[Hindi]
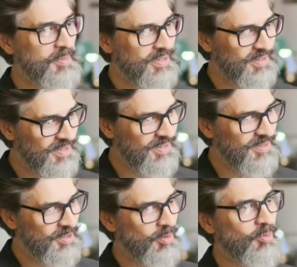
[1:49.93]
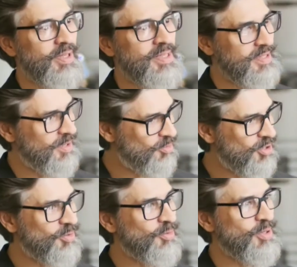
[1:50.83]
पिता ने समझाया कि नौकरी से
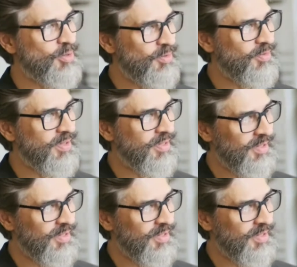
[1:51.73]
कुछ हासिल नहीं होने